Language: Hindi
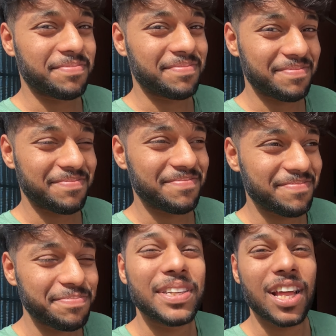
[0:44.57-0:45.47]

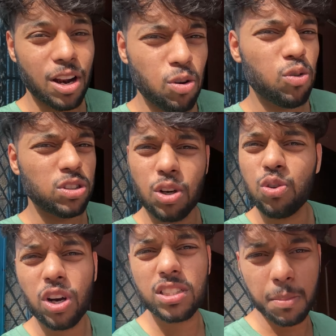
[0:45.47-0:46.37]
बता रहा हूँ रुक जाओ
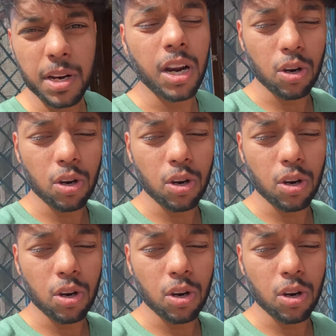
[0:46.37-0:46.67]
थोड़ा सब्र कर